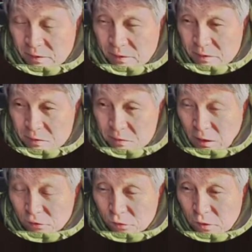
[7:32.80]
그
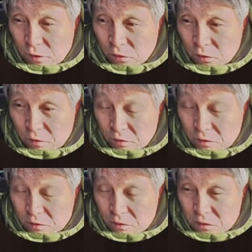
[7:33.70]
다수의
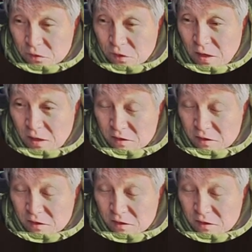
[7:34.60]
그 저항